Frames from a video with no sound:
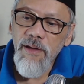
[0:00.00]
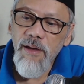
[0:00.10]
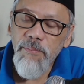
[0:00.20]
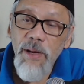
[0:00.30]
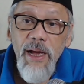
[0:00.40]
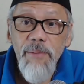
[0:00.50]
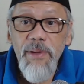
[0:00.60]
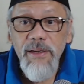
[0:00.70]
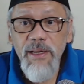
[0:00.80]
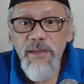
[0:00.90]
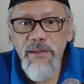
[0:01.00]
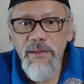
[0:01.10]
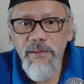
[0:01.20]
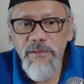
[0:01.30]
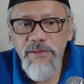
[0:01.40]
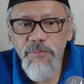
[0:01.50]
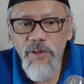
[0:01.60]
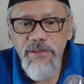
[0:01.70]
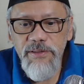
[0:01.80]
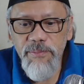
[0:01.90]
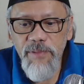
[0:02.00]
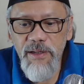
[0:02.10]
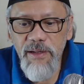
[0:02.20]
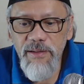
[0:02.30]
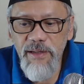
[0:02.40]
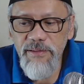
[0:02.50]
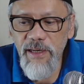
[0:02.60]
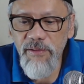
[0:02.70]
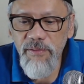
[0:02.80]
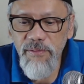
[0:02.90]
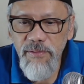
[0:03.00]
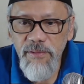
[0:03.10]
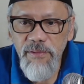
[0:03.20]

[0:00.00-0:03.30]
uh, mengamankan sebuah sistem kan kerjaan saya itu